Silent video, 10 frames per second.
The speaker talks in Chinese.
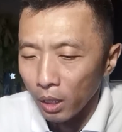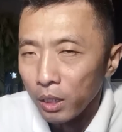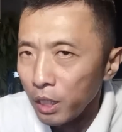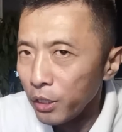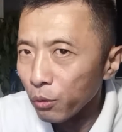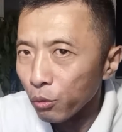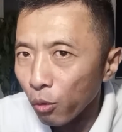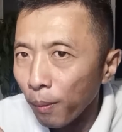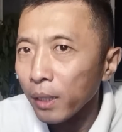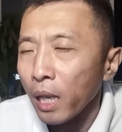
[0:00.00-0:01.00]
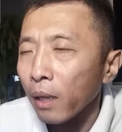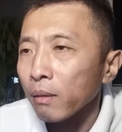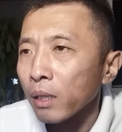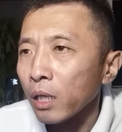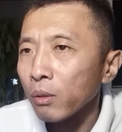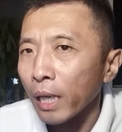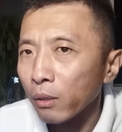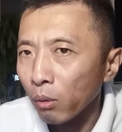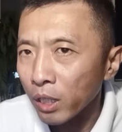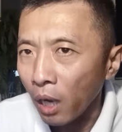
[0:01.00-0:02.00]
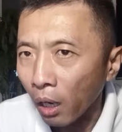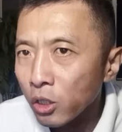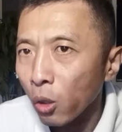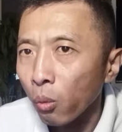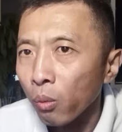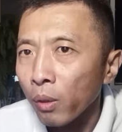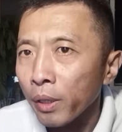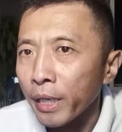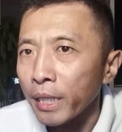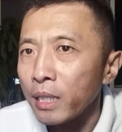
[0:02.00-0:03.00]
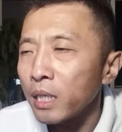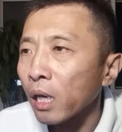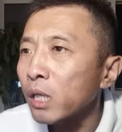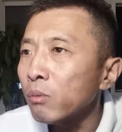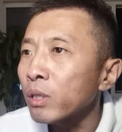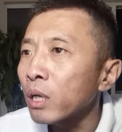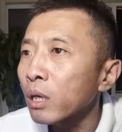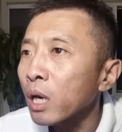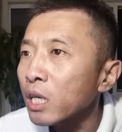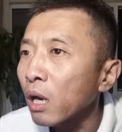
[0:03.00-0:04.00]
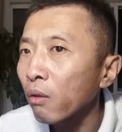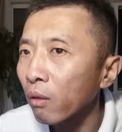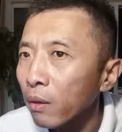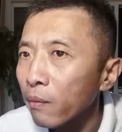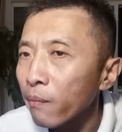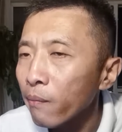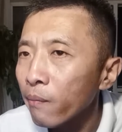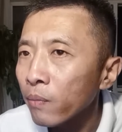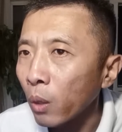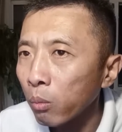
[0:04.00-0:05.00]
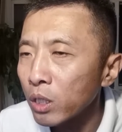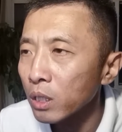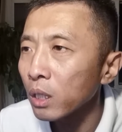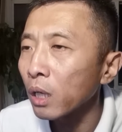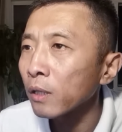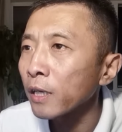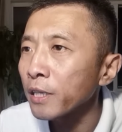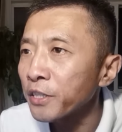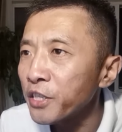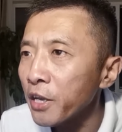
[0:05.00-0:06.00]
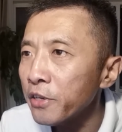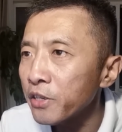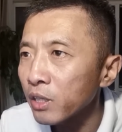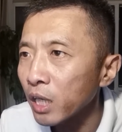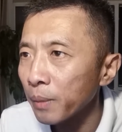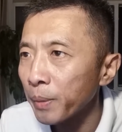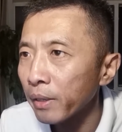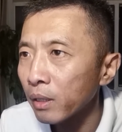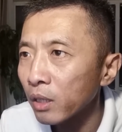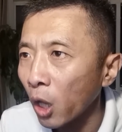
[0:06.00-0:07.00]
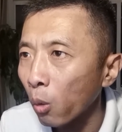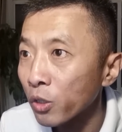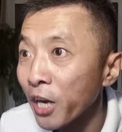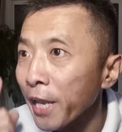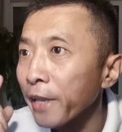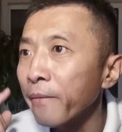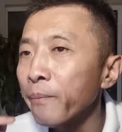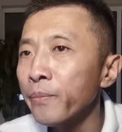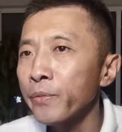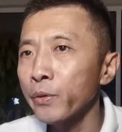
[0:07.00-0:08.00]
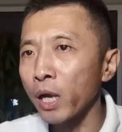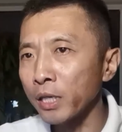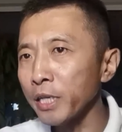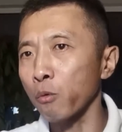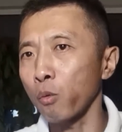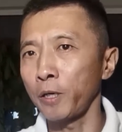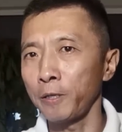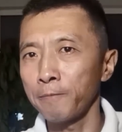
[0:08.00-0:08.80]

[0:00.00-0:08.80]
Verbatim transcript: 一九九八年，他就来到了扬州，给一家歌舞厅看场子，同时呢，他也兼职给别人讨债，就干这活儿。